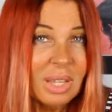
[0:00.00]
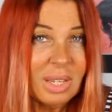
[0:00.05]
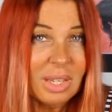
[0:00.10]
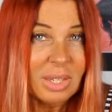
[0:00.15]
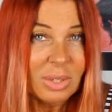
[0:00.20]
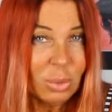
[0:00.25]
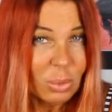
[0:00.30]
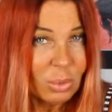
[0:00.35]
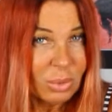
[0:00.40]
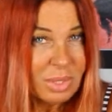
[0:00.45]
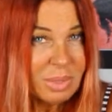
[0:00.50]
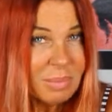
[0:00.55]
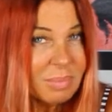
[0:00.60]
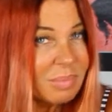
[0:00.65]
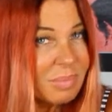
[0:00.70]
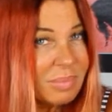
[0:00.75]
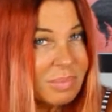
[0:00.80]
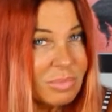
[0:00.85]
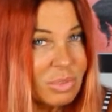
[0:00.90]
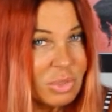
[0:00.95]
e
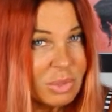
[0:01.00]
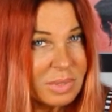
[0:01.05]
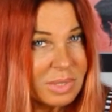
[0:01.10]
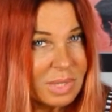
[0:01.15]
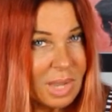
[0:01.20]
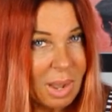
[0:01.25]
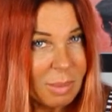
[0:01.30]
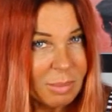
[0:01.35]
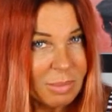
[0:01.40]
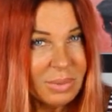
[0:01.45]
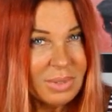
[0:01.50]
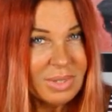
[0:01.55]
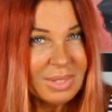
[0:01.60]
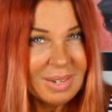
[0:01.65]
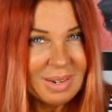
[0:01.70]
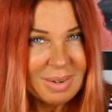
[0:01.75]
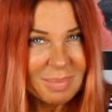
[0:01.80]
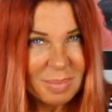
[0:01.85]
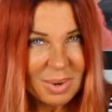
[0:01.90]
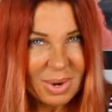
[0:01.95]
noi ci vediamo nel